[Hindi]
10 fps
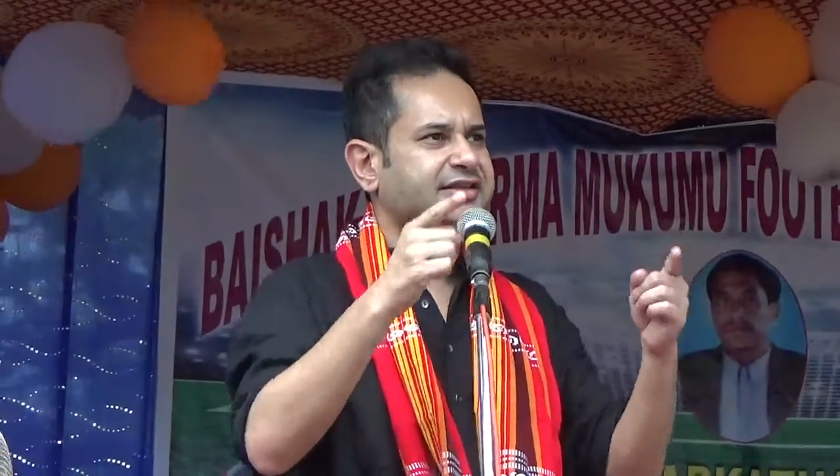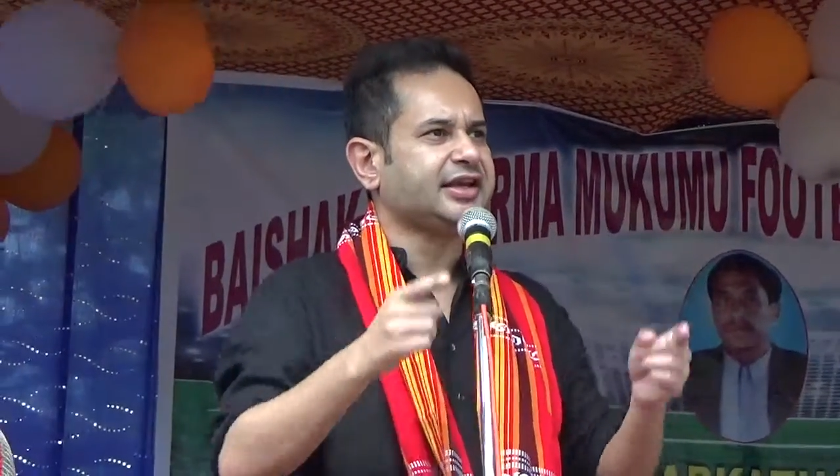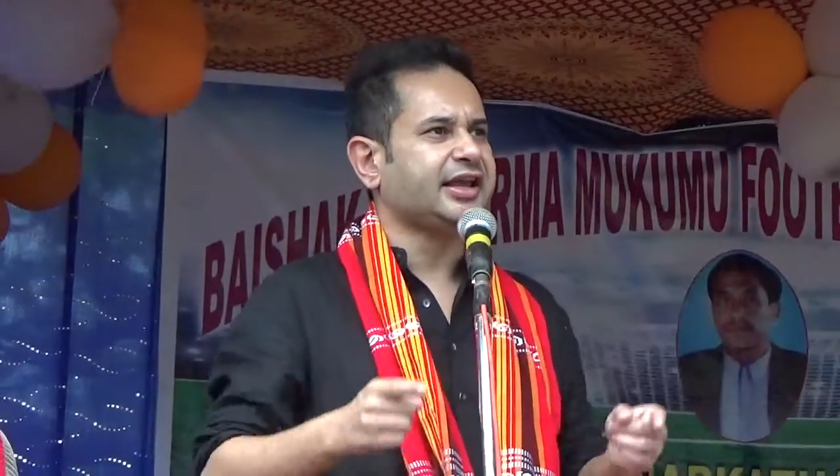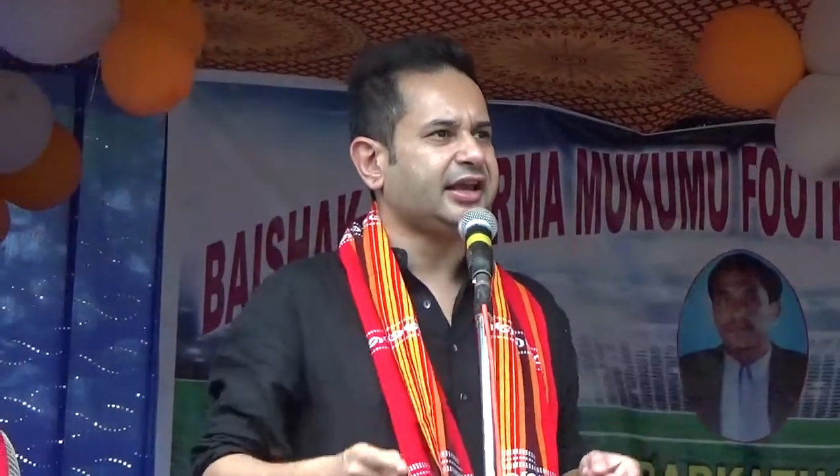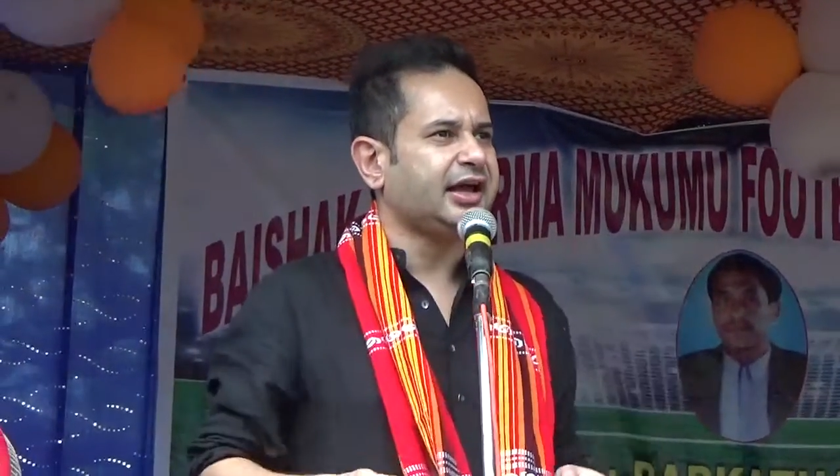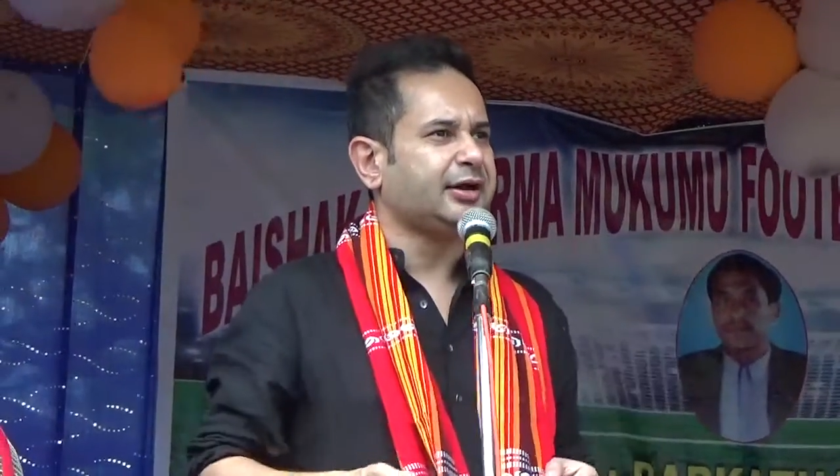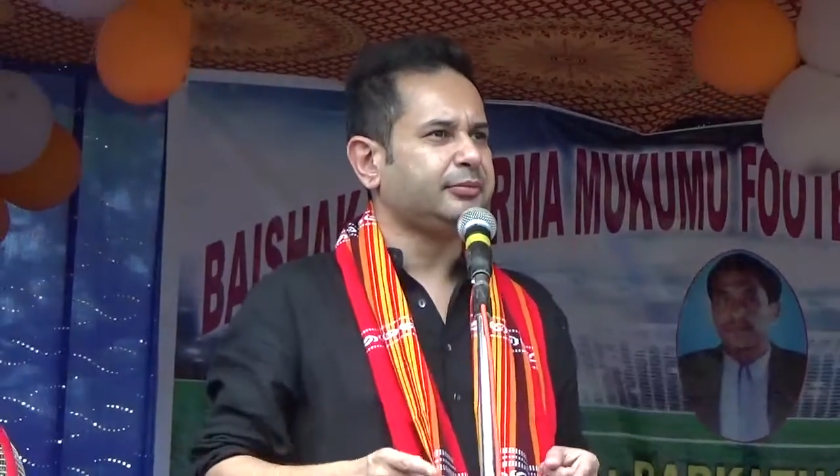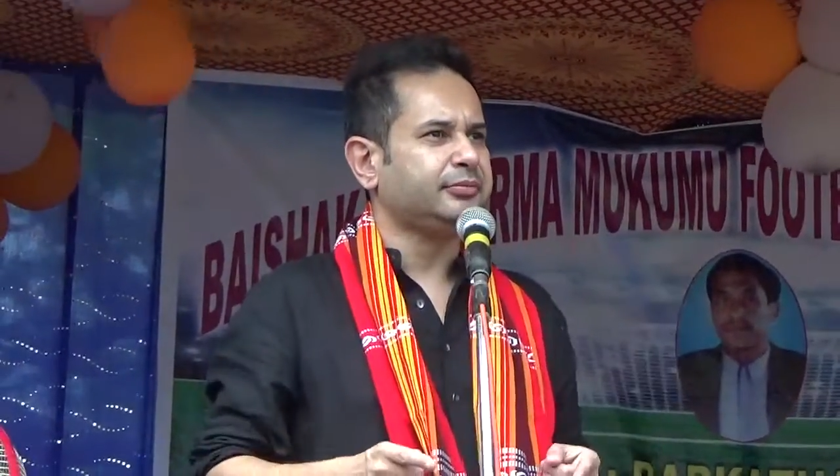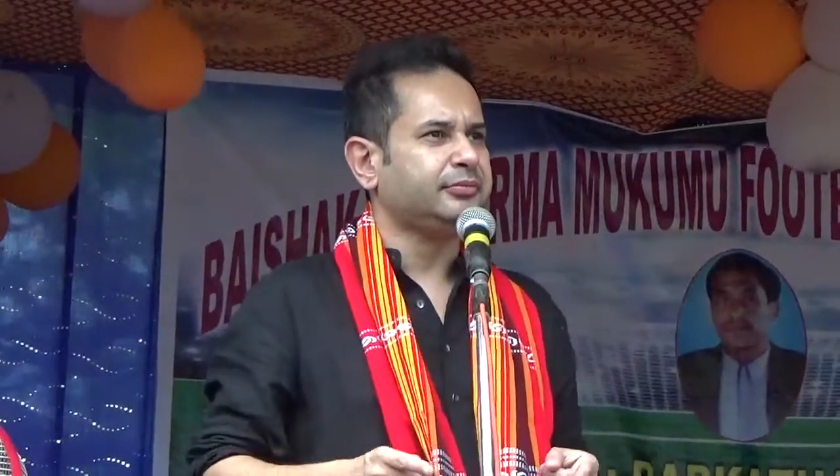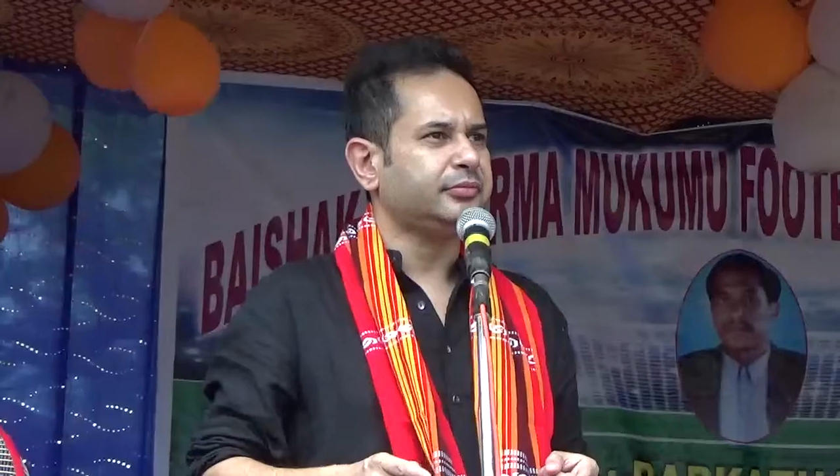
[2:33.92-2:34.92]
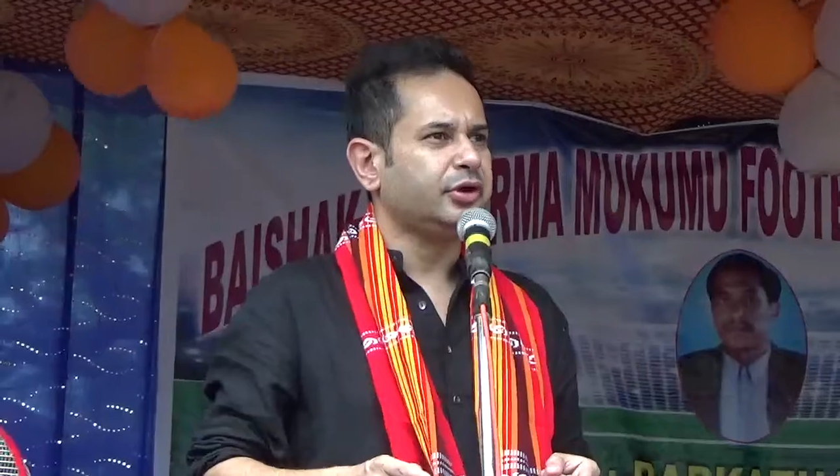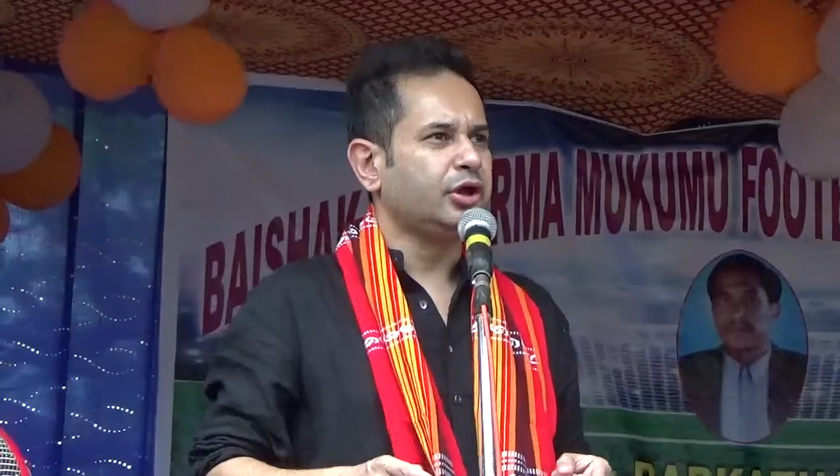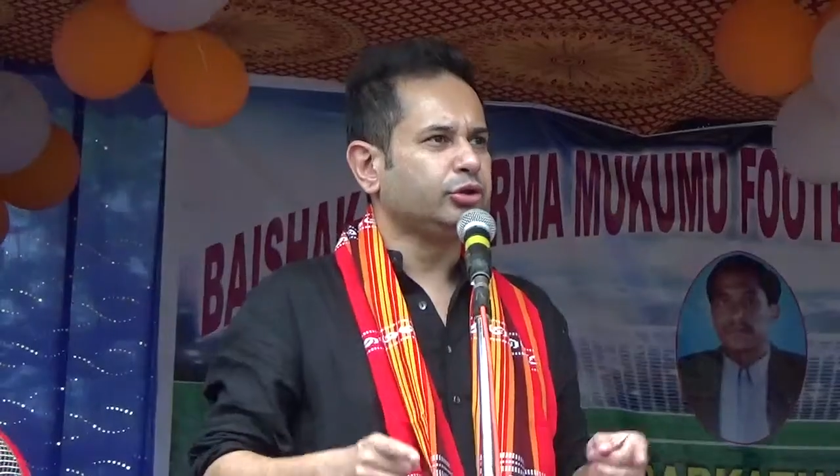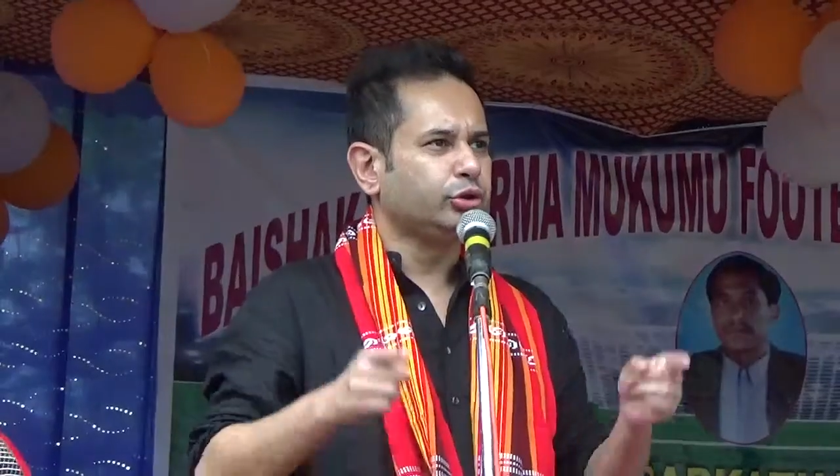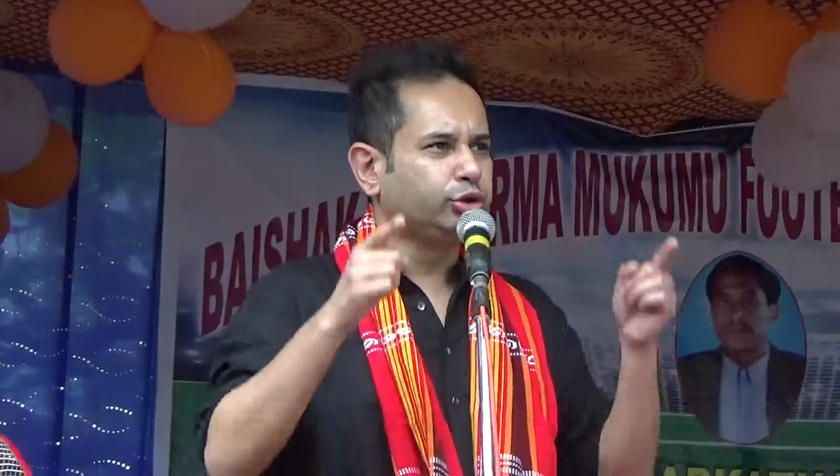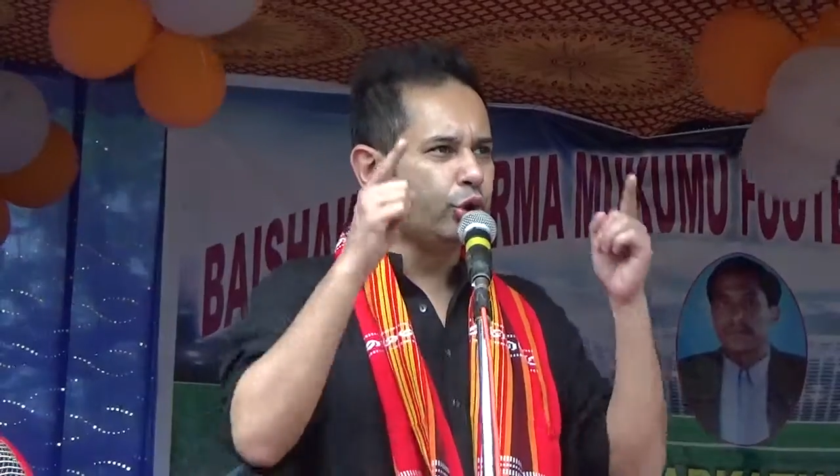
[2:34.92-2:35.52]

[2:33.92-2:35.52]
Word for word: से खेला तो